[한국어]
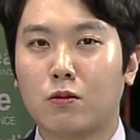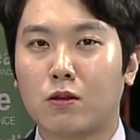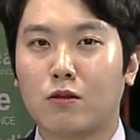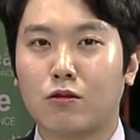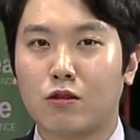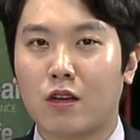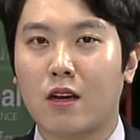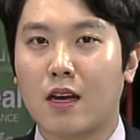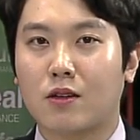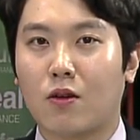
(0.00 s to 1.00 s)

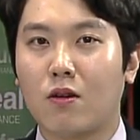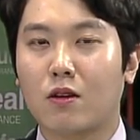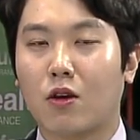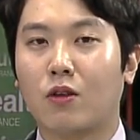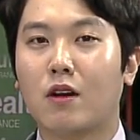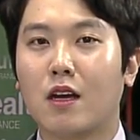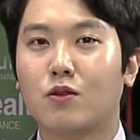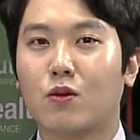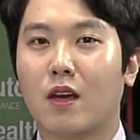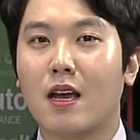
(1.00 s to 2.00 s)
수술이라 해서 겨드랑이
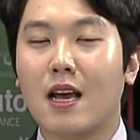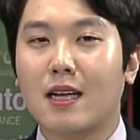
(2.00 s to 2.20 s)
쪽에